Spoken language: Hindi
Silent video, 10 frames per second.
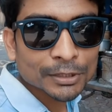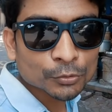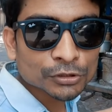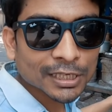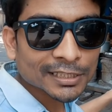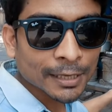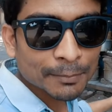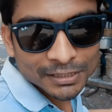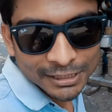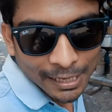में मिथुन सर
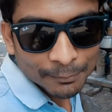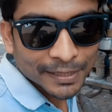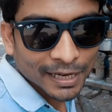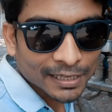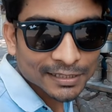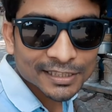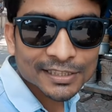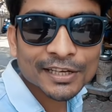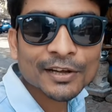यहीं पे चाय पिया करते